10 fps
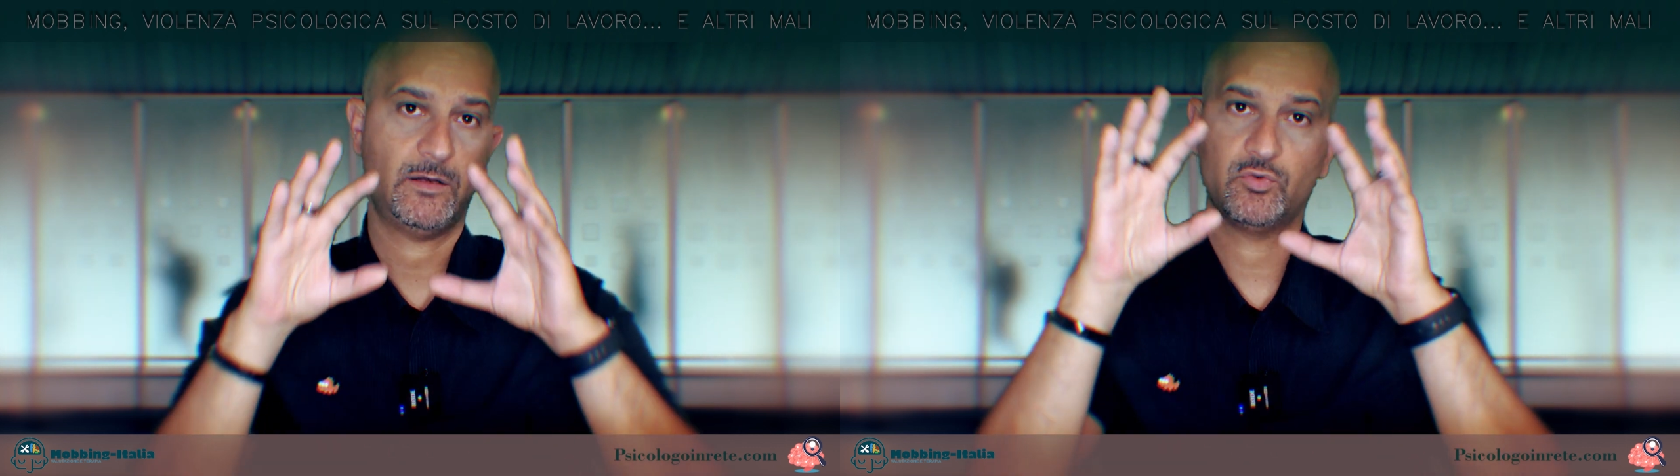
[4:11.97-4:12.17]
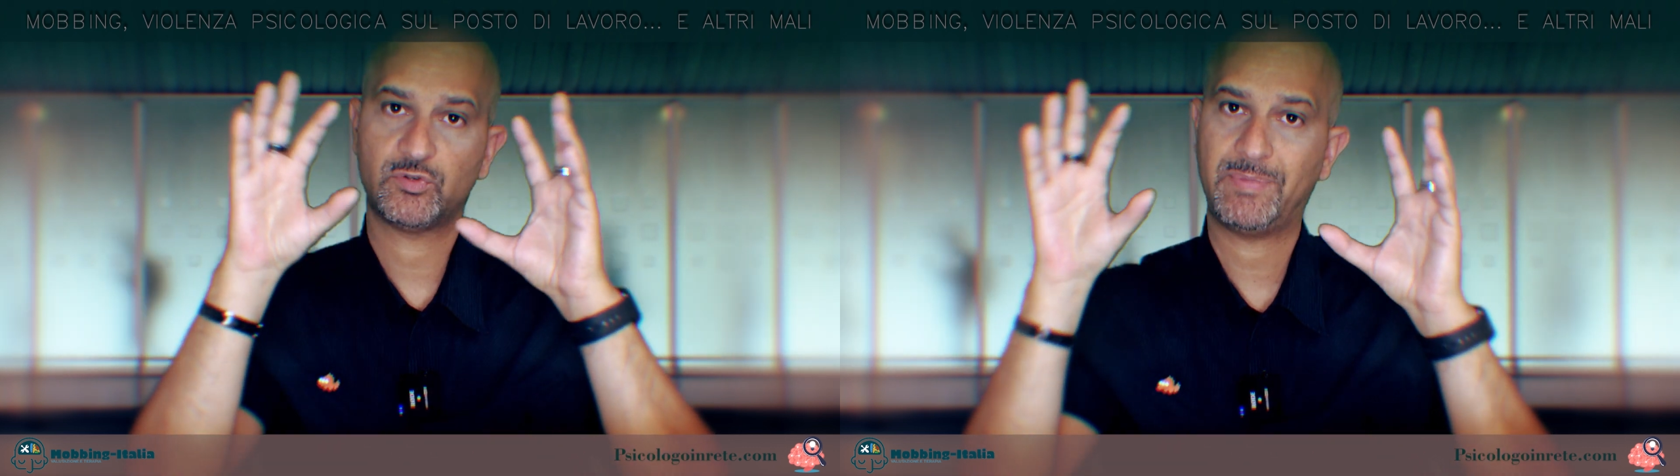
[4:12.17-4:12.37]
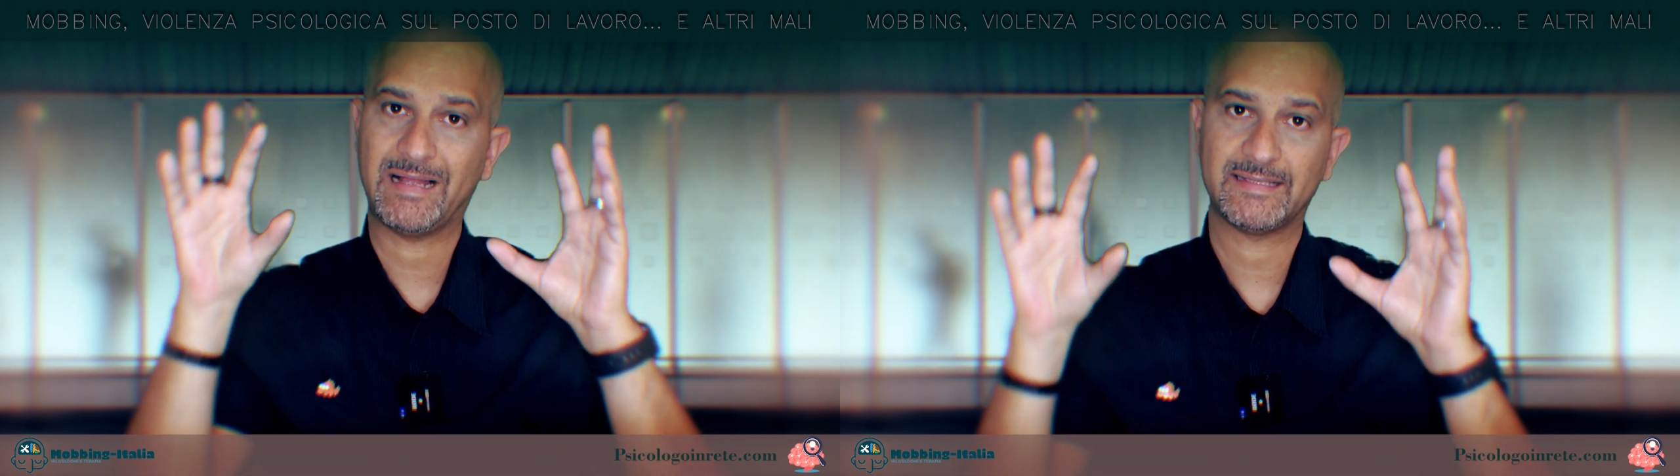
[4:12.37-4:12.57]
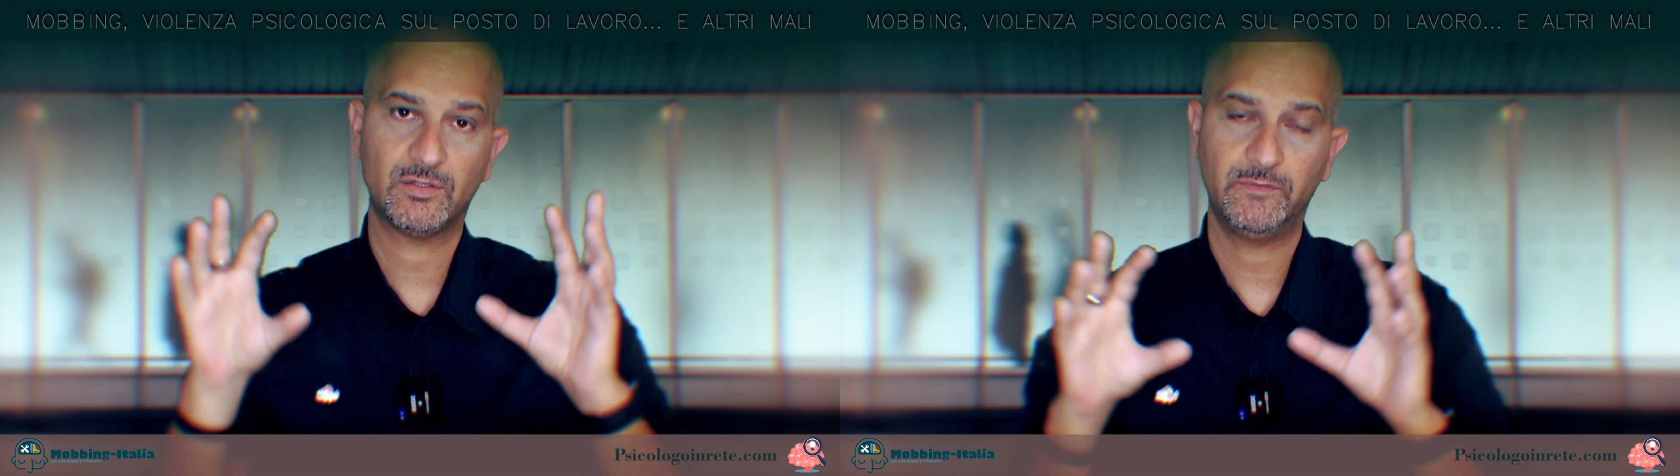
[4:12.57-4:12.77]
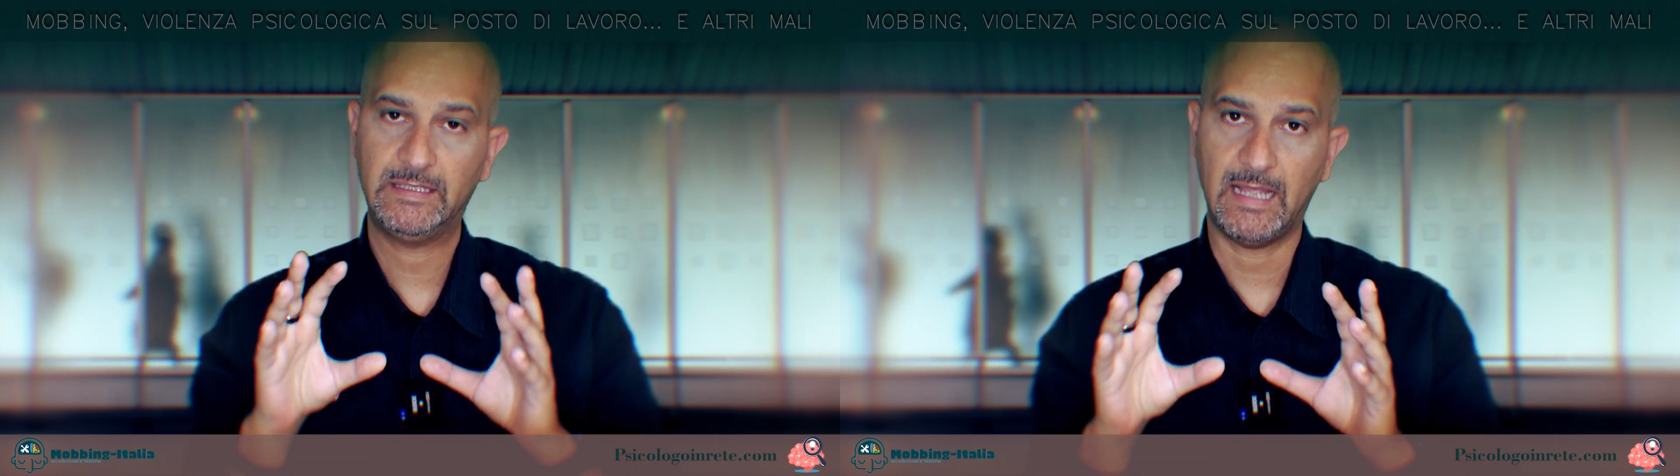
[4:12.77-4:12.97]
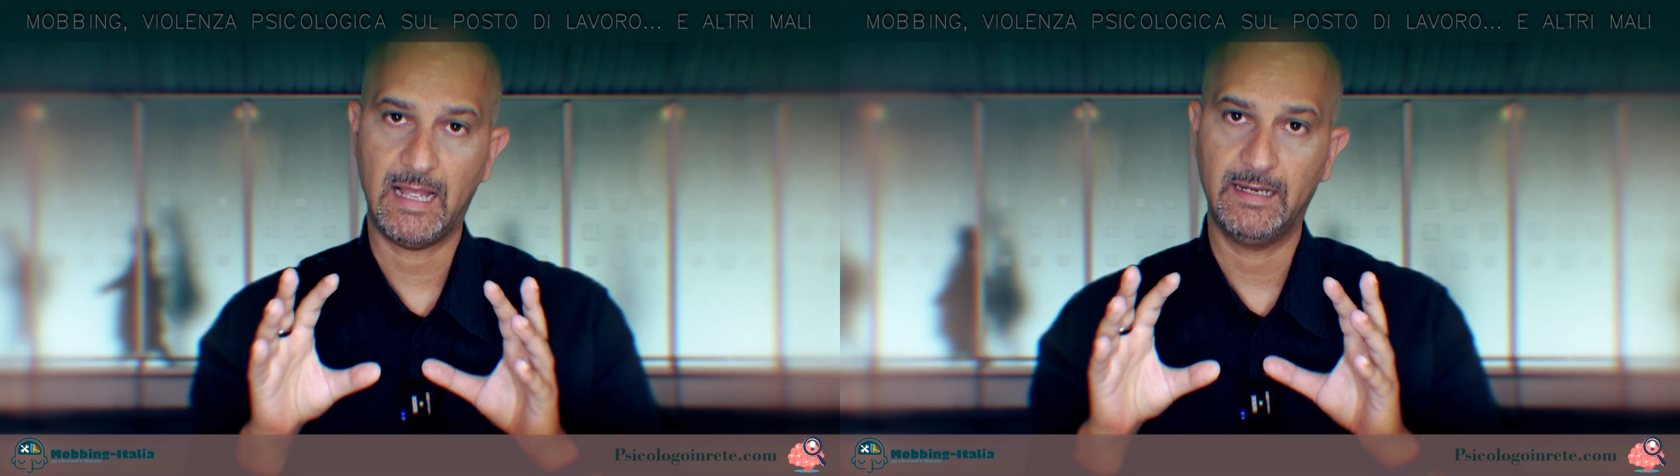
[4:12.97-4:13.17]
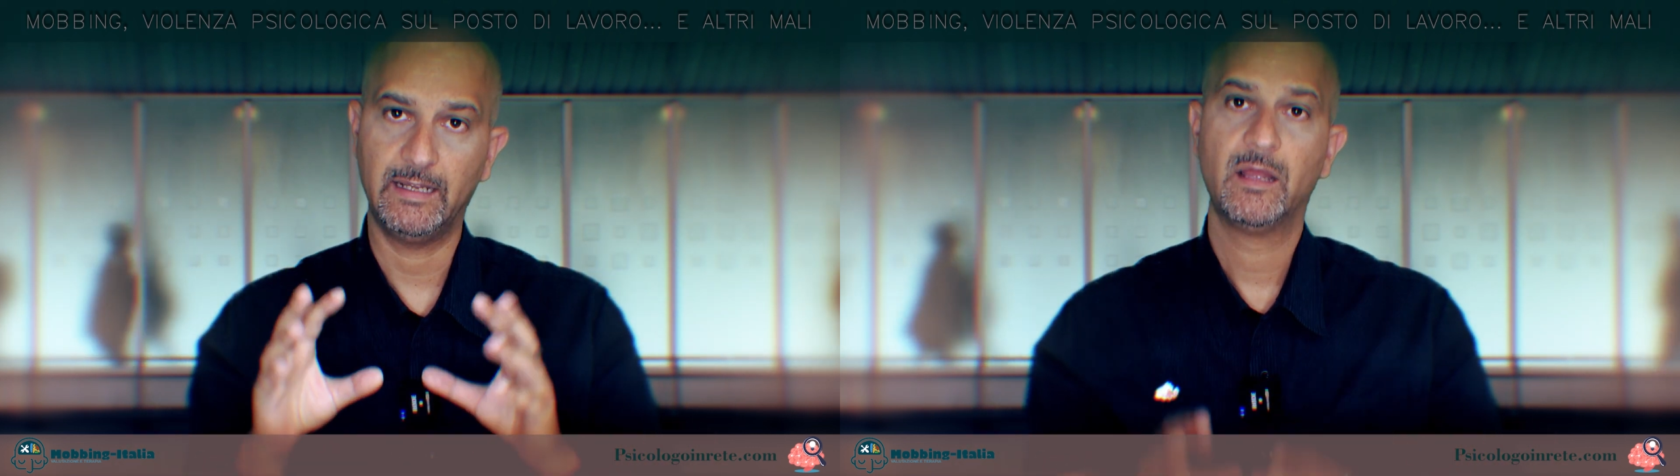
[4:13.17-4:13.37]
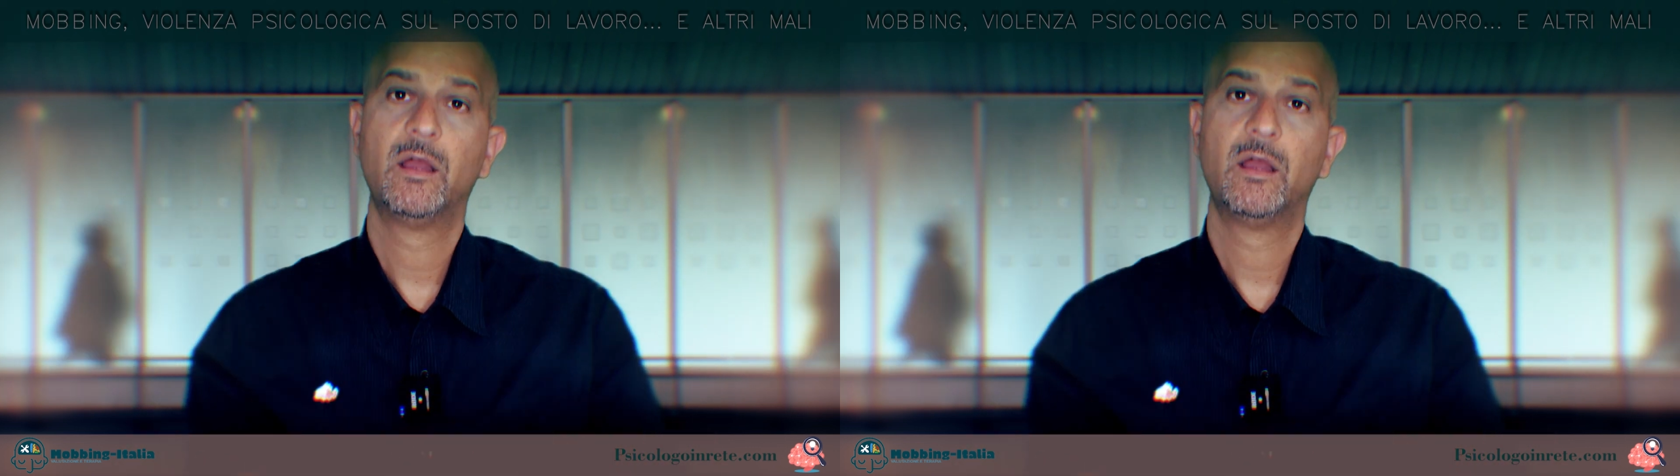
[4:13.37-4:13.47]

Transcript: nello spazio vitale